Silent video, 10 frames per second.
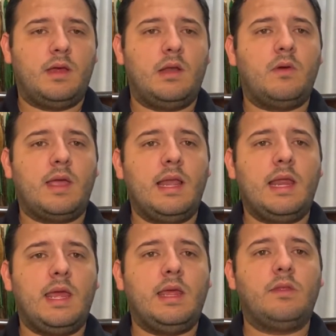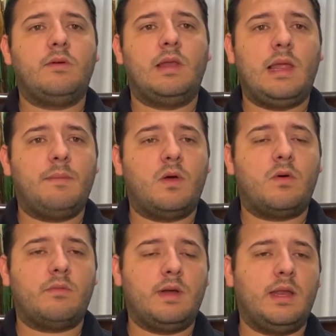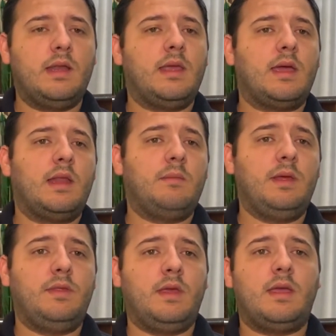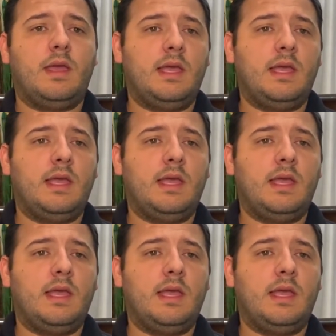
a lo que he leído, la mejor manera de llegar a Mythic